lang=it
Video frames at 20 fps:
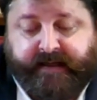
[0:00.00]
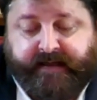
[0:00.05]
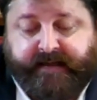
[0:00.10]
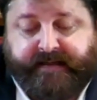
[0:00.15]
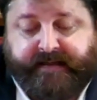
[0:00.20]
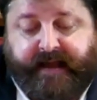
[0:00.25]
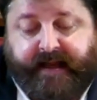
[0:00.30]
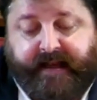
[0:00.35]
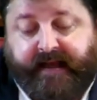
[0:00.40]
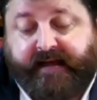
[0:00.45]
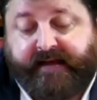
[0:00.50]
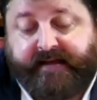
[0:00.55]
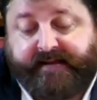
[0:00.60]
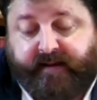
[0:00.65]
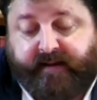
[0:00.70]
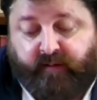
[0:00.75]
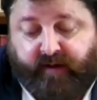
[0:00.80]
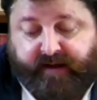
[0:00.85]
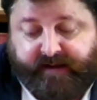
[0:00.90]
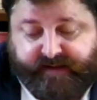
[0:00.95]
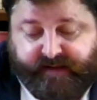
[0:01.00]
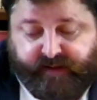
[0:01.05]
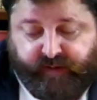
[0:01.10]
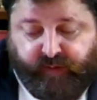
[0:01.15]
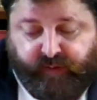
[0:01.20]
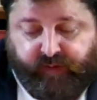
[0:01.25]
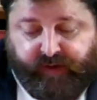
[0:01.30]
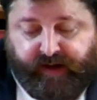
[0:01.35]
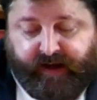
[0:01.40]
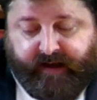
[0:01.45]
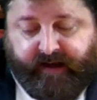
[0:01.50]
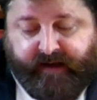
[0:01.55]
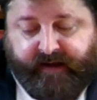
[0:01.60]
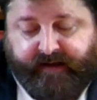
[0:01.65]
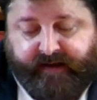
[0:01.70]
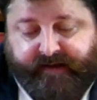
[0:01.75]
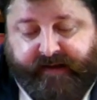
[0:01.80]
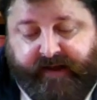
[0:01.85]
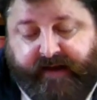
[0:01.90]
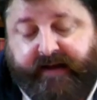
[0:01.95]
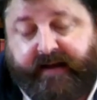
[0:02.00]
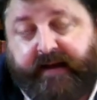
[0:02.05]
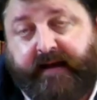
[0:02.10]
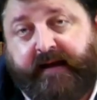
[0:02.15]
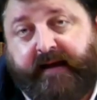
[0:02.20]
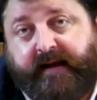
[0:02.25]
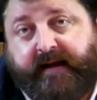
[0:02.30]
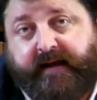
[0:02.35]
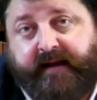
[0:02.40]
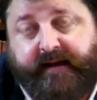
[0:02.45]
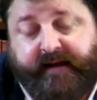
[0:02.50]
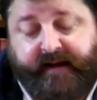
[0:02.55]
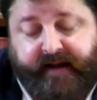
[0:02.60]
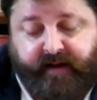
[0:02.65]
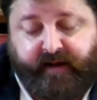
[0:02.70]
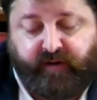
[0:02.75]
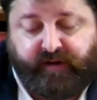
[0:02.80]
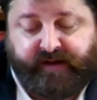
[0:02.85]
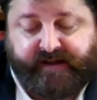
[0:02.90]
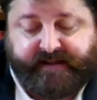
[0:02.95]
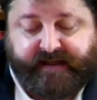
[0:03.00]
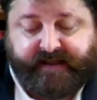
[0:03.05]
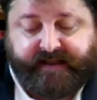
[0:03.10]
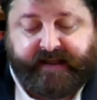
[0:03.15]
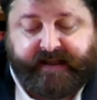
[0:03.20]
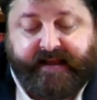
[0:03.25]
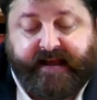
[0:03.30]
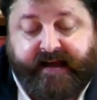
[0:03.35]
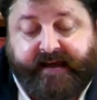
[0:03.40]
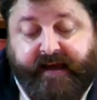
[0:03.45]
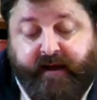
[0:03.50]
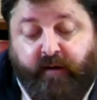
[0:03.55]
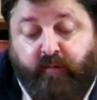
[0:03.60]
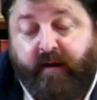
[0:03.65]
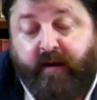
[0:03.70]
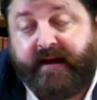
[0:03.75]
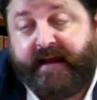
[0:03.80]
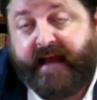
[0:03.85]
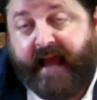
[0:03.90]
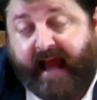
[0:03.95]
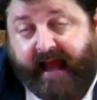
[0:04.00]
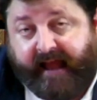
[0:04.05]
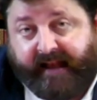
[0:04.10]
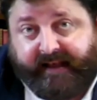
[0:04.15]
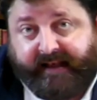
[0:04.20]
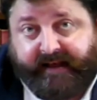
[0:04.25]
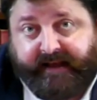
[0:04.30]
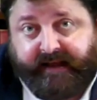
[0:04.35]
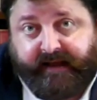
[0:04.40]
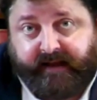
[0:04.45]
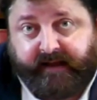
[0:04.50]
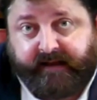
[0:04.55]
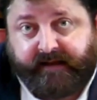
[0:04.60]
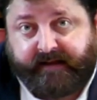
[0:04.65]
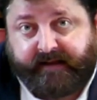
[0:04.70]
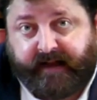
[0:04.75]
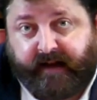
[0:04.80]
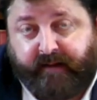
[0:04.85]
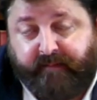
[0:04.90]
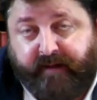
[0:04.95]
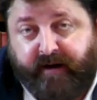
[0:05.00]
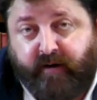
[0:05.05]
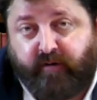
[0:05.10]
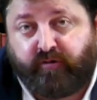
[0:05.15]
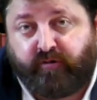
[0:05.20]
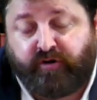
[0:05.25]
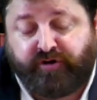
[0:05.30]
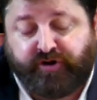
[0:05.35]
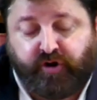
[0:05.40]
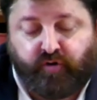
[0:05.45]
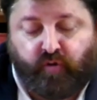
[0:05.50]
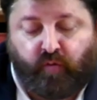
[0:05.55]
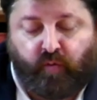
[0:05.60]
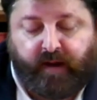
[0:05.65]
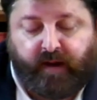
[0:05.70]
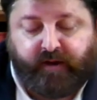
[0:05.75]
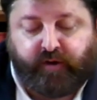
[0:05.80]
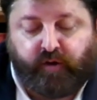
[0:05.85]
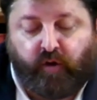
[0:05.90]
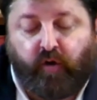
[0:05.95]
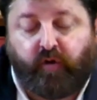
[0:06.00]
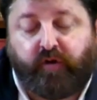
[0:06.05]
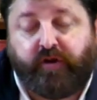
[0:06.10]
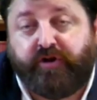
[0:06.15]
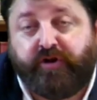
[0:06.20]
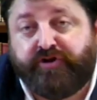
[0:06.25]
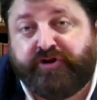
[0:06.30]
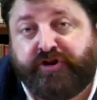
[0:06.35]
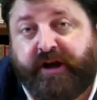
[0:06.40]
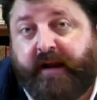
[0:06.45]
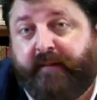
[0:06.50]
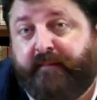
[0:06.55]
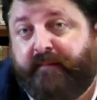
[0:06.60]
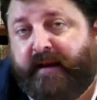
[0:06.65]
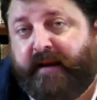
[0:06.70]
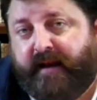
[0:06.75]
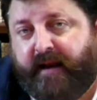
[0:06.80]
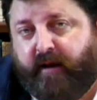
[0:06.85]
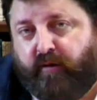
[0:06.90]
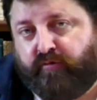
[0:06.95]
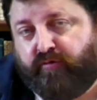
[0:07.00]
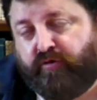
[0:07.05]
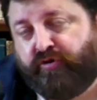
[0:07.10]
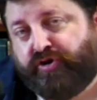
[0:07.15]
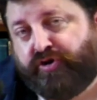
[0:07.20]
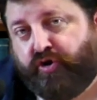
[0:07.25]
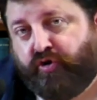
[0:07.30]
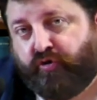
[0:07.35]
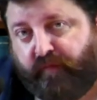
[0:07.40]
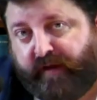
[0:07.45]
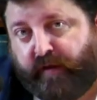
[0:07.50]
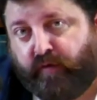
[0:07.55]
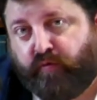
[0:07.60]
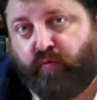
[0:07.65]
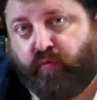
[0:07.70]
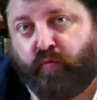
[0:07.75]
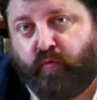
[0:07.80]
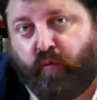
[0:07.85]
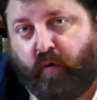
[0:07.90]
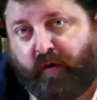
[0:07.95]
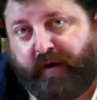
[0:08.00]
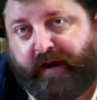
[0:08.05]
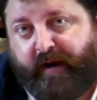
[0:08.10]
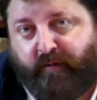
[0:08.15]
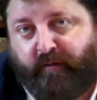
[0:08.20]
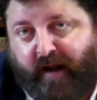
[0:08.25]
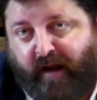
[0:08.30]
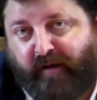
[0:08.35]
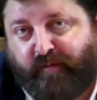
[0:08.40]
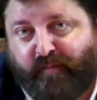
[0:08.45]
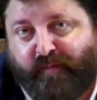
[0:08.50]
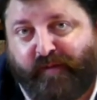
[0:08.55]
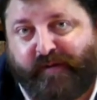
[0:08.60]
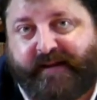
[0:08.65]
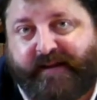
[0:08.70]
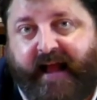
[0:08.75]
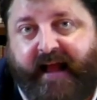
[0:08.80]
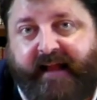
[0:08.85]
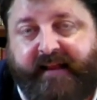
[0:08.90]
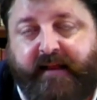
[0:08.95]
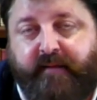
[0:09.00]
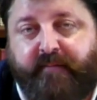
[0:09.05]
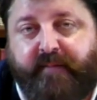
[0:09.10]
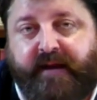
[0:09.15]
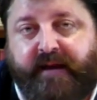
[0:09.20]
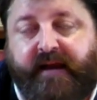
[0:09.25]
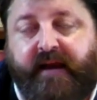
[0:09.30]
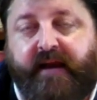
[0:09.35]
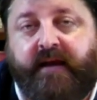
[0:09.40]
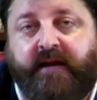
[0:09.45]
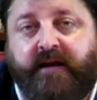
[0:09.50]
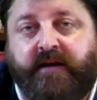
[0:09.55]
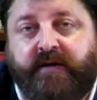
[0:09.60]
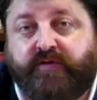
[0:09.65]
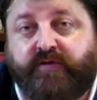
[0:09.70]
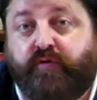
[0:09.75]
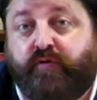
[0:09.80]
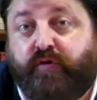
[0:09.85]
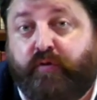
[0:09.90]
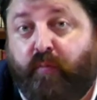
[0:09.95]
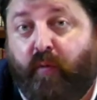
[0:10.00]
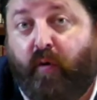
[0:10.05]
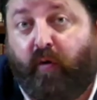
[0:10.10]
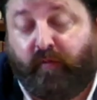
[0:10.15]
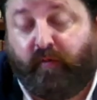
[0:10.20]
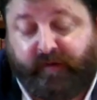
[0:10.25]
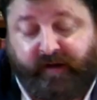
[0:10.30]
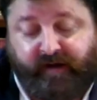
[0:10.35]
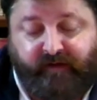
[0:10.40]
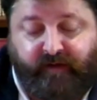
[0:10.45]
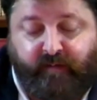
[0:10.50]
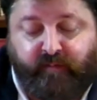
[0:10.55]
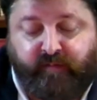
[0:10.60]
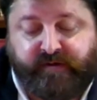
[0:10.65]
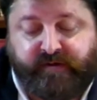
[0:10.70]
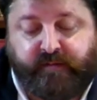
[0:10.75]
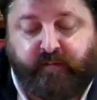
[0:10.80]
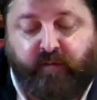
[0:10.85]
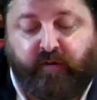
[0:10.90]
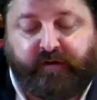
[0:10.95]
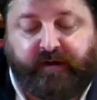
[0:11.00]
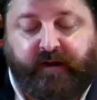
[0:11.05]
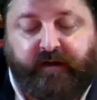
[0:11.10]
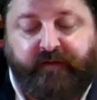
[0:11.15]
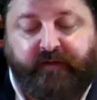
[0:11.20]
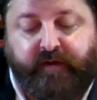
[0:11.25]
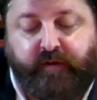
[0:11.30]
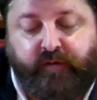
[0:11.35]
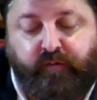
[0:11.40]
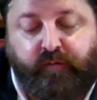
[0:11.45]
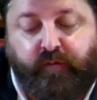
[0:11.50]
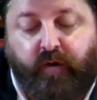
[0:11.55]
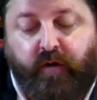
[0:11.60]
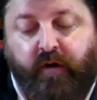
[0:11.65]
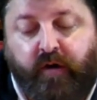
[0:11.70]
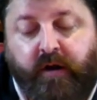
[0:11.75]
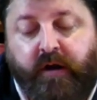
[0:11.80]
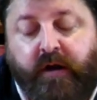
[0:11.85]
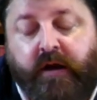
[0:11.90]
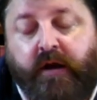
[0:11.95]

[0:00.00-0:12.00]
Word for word: dalla restaurazione nel Regno di Sardegna che in quegli anni, tra il 1814 e il 1821, che è un anno importante perché sono i moti, i famosi moti del 21,